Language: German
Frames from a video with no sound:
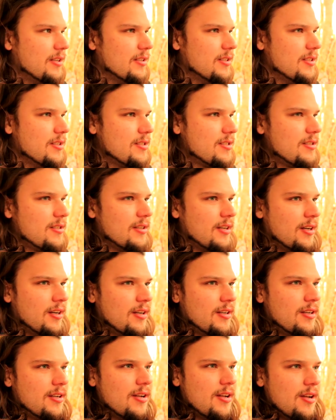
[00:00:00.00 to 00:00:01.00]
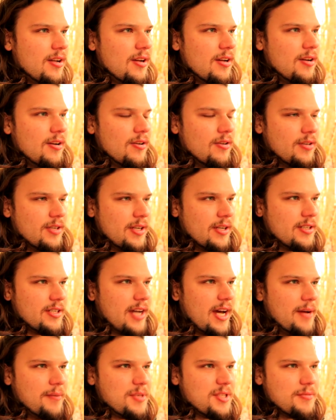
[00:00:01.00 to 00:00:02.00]
genießen. Ja. Und dann
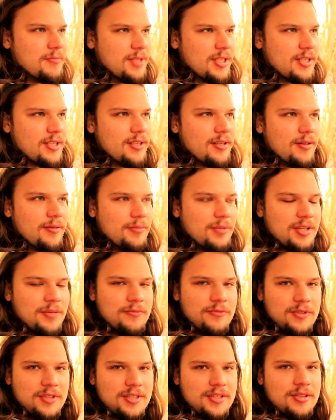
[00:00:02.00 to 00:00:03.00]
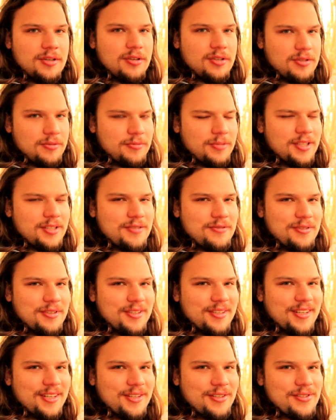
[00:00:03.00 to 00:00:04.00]
treibt es mich mit dem Wind auch demnächst wieder
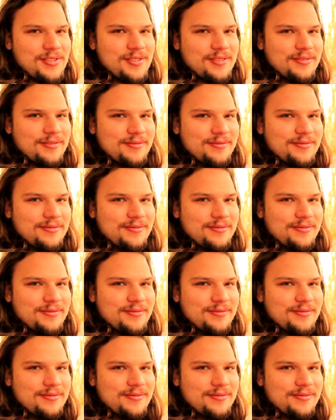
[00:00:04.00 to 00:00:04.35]
nach Hause.